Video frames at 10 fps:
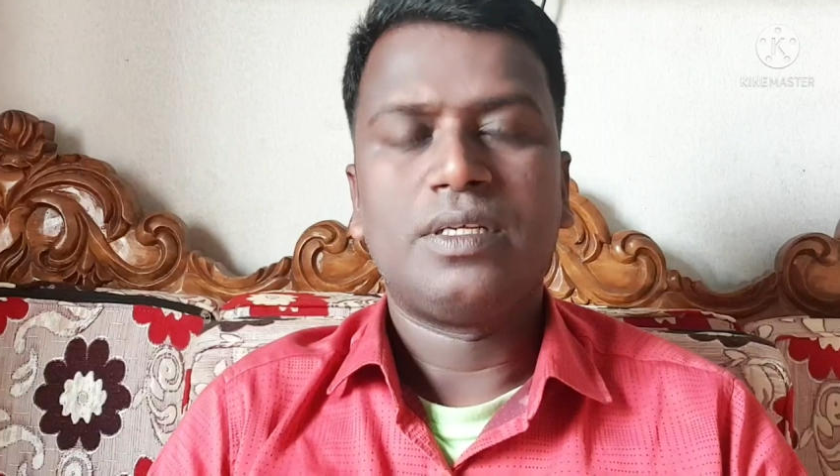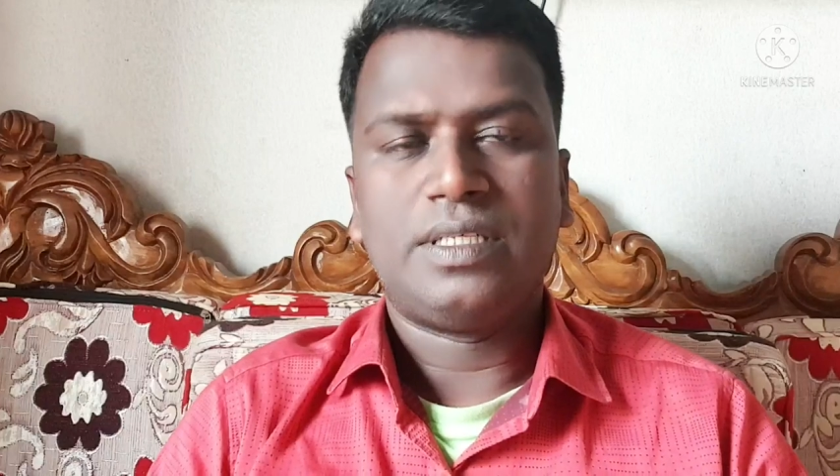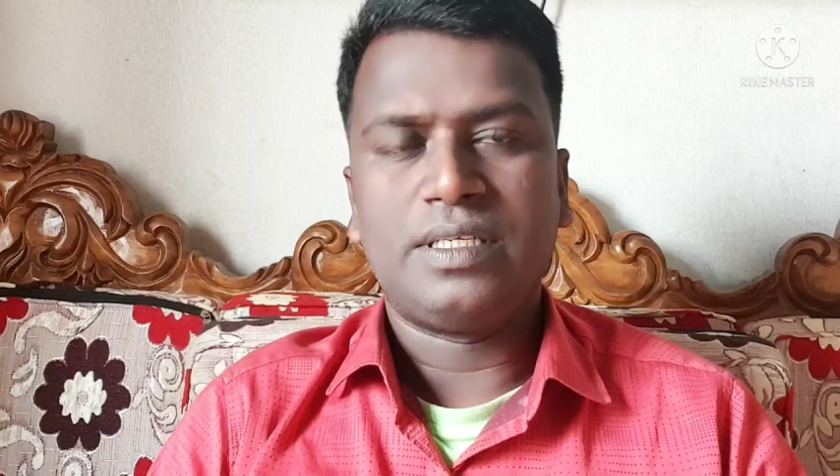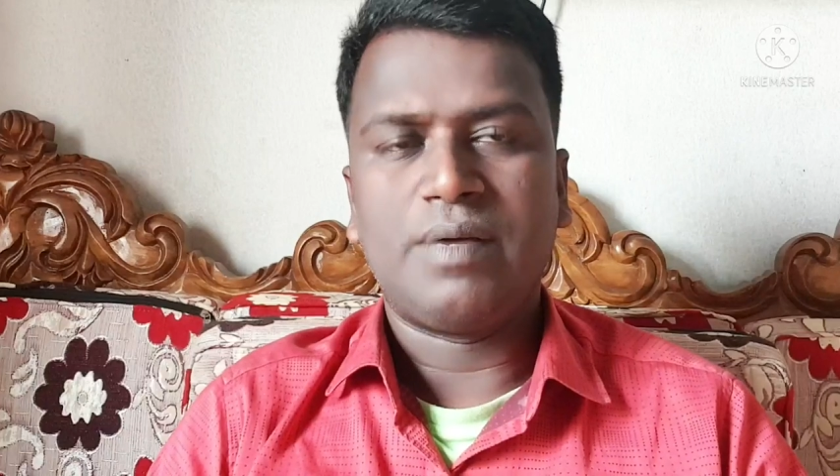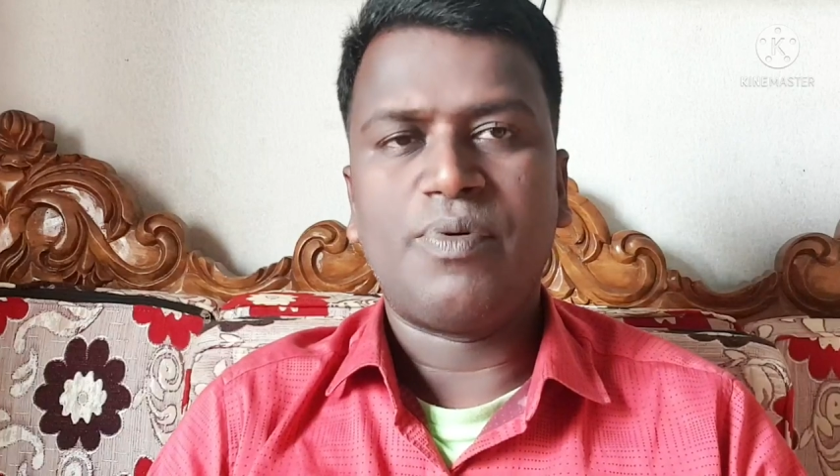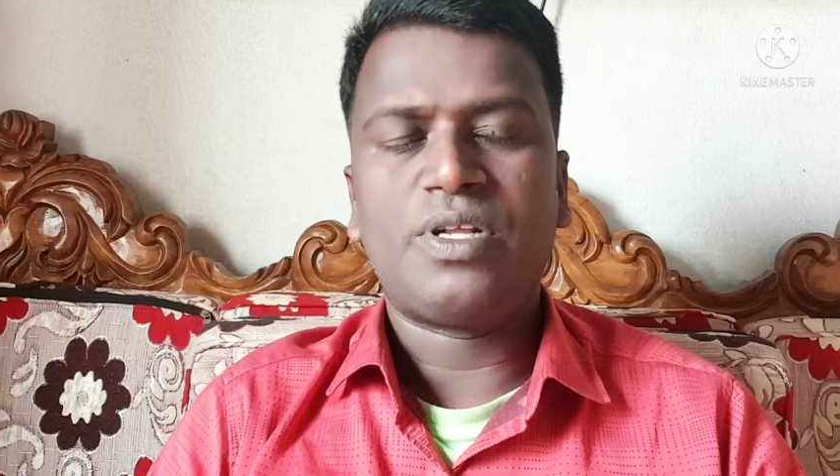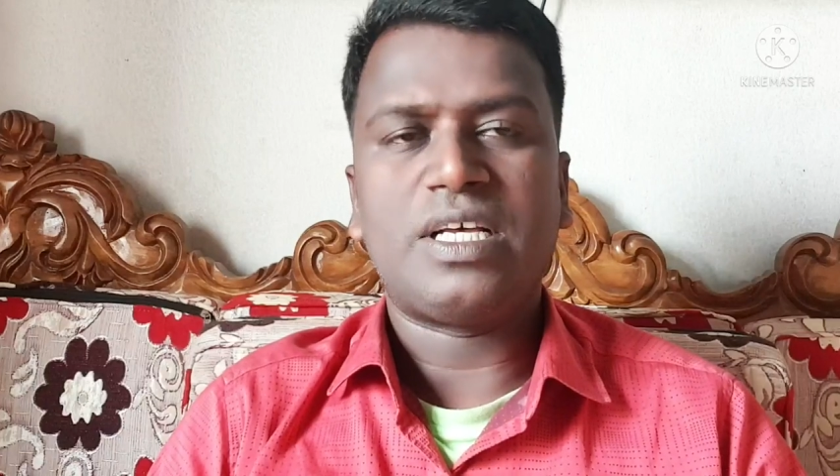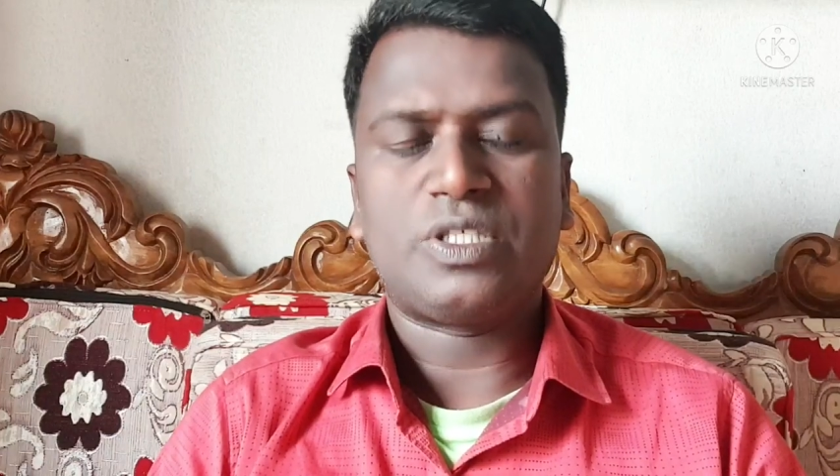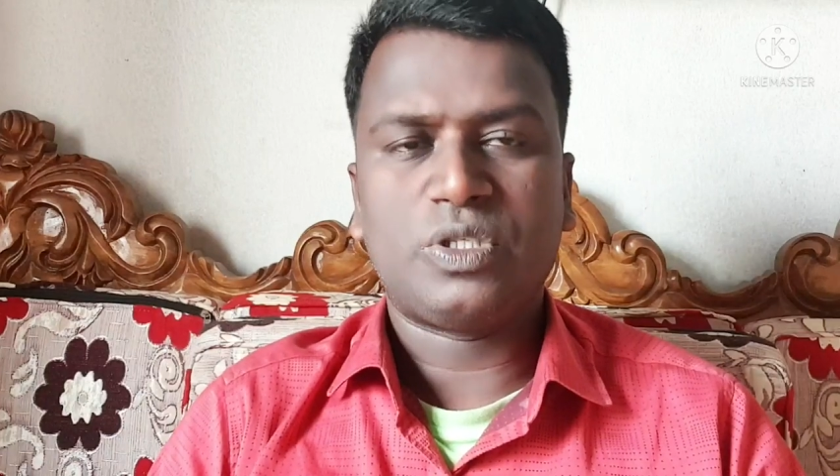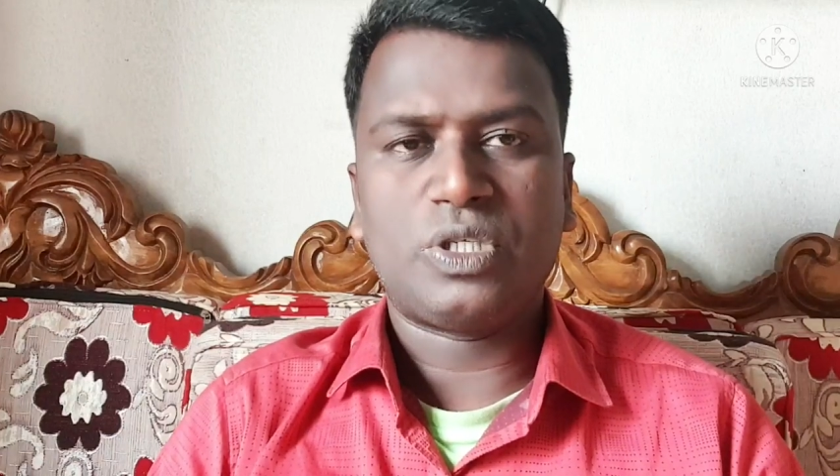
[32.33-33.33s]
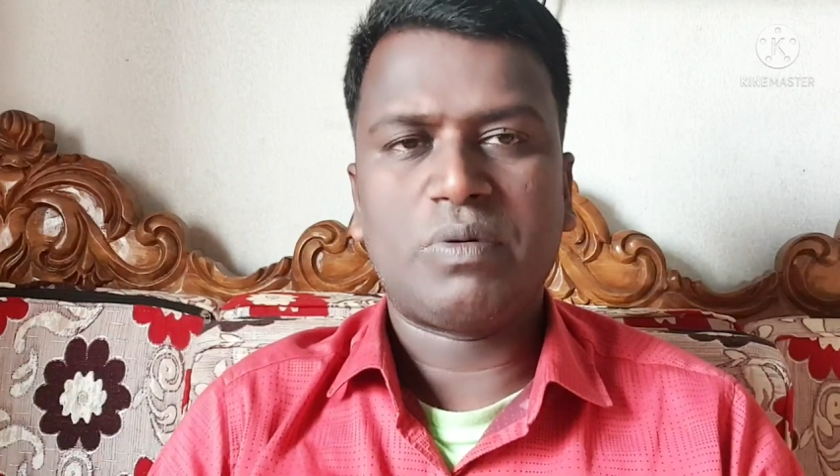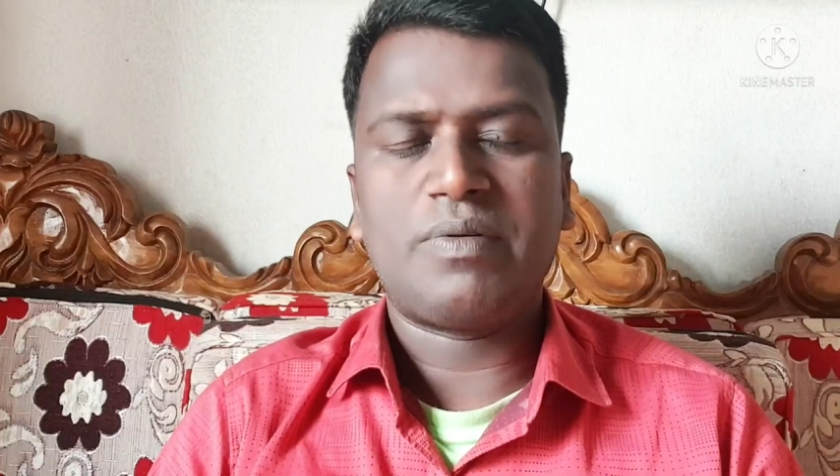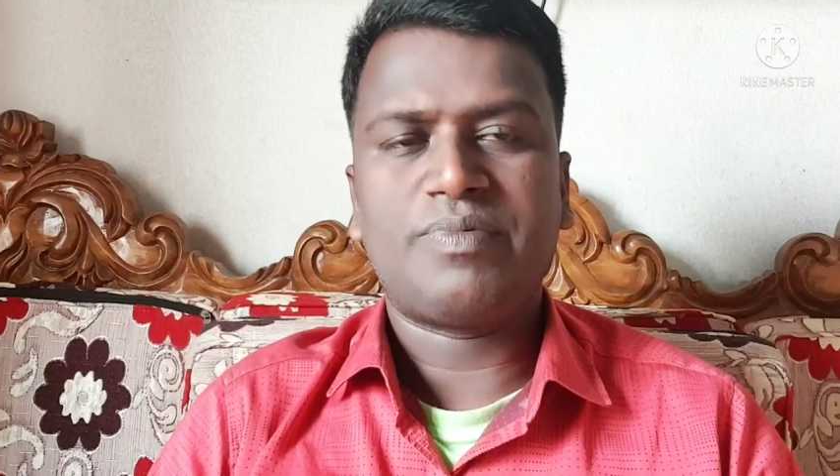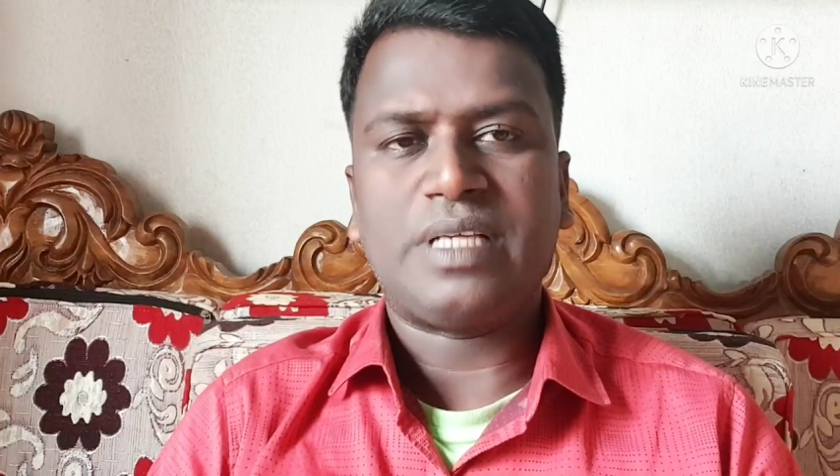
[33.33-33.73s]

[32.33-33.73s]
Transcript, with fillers: সিঙ্গাপুর স্বাস্থ্যসেবা